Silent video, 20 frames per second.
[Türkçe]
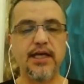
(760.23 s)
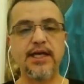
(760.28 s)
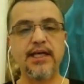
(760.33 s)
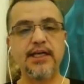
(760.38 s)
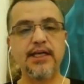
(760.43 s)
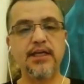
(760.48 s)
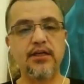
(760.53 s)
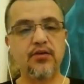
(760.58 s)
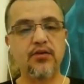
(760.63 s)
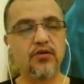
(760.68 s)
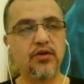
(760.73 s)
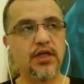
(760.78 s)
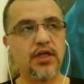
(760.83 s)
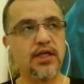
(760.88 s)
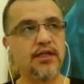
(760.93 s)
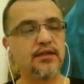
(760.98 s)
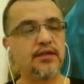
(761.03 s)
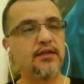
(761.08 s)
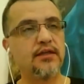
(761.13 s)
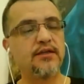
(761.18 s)
eril
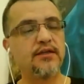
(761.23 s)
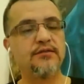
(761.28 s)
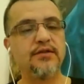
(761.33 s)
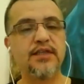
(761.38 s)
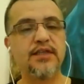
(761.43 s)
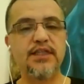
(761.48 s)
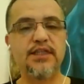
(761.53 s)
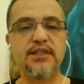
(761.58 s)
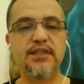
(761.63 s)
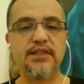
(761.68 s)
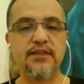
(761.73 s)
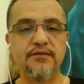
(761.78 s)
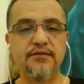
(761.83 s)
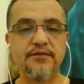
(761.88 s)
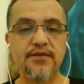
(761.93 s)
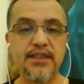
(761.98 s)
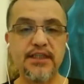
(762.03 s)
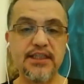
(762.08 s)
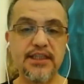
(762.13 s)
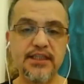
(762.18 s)
olan fetih,
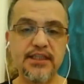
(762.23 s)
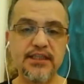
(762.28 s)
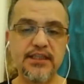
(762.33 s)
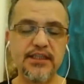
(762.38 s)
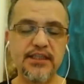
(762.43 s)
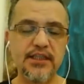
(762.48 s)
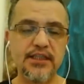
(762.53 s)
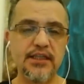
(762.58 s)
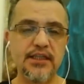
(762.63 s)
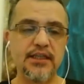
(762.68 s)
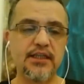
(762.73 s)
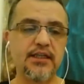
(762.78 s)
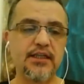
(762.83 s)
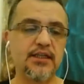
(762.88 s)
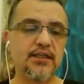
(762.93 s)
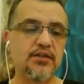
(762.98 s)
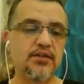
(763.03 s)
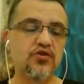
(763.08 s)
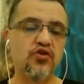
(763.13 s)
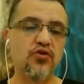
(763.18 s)
fetihçi,
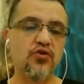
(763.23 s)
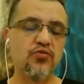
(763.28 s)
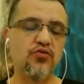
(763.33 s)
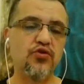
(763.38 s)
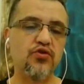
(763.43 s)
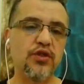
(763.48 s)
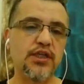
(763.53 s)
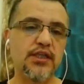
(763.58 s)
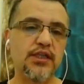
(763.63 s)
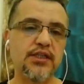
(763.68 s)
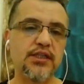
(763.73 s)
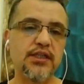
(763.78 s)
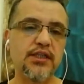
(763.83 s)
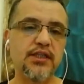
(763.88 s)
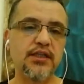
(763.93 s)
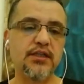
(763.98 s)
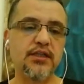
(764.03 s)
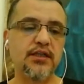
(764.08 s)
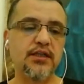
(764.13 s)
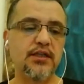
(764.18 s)

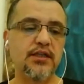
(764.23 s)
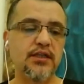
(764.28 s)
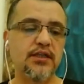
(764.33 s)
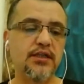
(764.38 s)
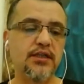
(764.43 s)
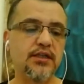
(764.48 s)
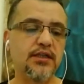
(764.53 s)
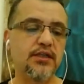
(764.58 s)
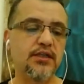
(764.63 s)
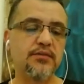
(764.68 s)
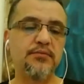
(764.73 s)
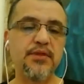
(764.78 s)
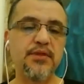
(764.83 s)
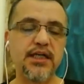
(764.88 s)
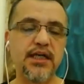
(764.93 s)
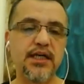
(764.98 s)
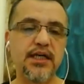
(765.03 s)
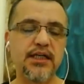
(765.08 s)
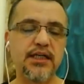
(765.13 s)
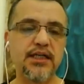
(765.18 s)
sömürgeci e, bir
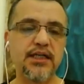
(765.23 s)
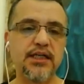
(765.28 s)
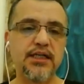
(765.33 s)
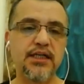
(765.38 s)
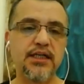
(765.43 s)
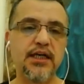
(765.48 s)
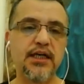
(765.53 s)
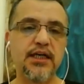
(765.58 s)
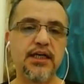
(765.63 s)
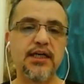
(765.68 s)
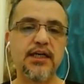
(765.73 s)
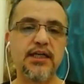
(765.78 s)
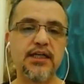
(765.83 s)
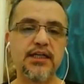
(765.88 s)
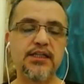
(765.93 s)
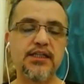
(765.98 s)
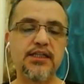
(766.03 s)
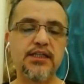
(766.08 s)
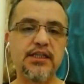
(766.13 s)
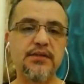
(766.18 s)
yerleri ele
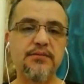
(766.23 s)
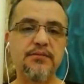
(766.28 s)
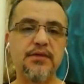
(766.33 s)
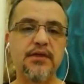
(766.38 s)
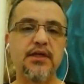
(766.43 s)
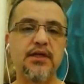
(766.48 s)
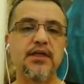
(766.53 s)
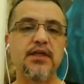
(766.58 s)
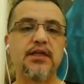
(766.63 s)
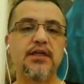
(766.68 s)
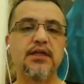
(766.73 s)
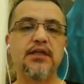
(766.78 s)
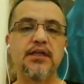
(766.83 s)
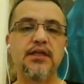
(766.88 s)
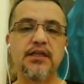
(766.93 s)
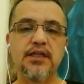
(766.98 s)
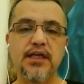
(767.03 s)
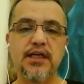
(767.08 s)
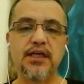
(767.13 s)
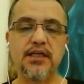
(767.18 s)
geçirip
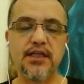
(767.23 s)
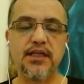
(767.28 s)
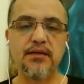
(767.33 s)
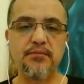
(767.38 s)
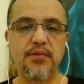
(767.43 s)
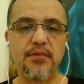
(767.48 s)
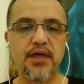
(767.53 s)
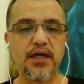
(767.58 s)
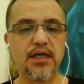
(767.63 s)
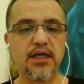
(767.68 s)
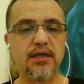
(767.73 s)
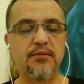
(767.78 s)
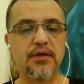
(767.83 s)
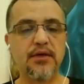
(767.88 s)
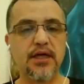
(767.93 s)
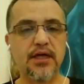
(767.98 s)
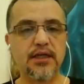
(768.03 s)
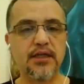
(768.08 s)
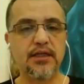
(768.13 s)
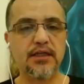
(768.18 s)
e, kendine
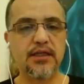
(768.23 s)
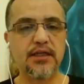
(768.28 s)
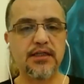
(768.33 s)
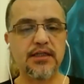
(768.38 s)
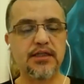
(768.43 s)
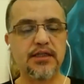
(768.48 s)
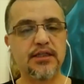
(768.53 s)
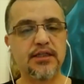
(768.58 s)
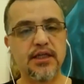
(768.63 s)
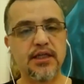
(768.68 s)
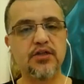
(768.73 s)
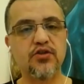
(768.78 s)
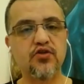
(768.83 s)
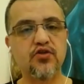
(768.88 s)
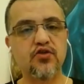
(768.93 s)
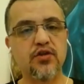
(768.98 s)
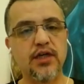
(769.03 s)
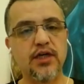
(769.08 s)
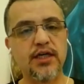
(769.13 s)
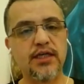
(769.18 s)
bağlama anlayışı, daha
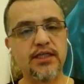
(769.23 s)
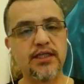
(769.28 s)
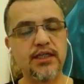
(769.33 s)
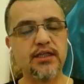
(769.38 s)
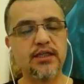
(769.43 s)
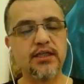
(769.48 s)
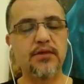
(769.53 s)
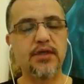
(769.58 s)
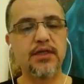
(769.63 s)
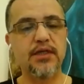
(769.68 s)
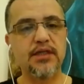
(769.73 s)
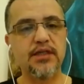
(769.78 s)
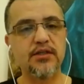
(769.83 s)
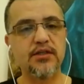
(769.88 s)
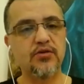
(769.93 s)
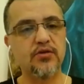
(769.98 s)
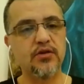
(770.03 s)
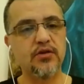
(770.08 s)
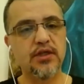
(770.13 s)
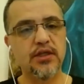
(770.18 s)
çok erkek
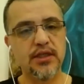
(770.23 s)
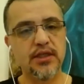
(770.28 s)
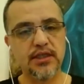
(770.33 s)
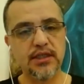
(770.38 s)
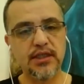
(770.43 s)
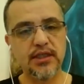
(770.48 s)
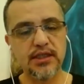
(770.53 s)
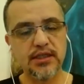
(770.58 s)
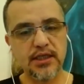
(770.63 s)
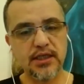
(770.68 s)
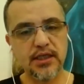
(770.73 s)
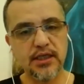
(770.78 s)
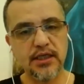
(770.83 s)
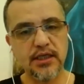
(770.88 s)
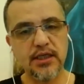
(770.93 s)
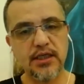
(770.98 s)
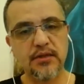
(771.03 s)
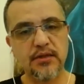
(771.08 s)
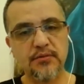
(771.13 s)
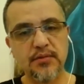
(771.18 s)
merkezli olan anlayışa
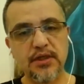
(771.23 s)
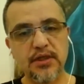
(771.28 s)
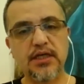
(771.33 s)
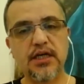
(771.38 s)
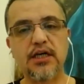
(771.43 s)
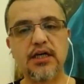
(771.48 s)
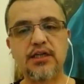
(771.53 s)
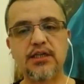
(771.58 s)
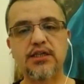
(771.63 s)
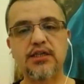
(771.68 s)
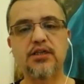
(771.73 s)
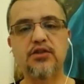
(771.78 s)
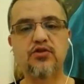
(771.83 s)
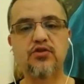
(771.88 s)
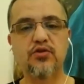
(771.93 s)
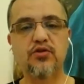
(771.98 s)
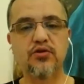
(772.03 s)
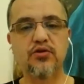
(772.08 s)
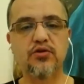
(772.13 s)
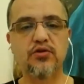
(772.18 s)
bir karşı
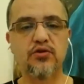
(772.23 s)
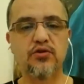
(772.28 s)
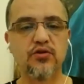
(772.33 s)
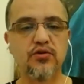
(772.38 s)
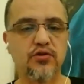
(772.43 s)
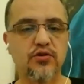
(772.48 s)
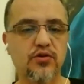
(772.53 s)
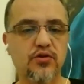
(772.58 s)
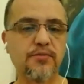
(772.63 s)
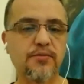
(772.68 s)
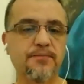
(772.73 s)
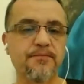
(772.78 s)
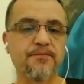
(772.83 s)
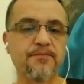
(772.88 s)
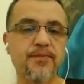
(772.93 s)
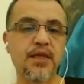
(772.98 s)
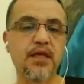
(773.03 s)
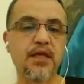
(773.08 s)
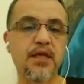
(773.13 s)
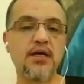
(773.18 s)
çıkış olduğunu görüyoruz.
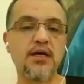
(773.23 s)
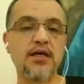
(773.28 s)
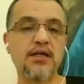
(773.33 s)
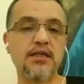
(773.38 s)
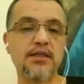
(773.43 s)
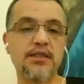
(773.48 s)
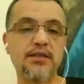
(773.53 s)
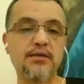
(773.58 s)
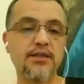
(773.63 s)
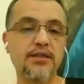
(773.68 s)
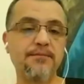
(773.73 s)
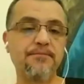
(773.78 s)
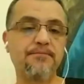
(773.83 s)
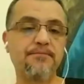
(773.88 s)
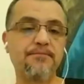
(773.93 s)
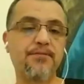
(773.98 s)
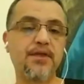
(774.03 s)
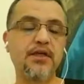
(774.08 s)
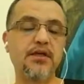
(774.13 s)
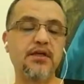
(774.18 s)
Şimdi
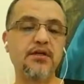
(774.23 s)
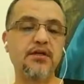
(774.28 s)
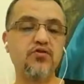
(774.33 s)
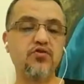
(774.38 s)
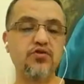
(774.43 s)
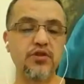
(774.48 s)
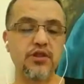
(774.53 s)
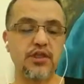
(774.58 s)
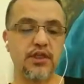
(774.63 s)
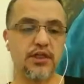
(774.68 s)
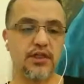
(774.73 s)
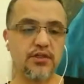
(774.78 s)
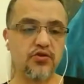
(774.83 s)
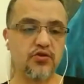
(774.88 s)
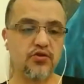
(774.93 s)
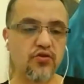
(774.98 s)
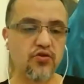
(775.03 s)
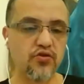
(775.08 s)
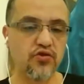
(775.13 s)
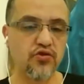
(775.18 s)
e,
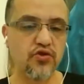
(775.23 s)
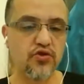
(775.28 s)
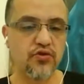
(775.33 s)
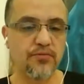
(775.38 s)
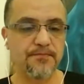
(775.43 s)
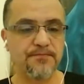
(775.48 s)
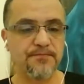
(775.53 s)
Nurcihan Doğuç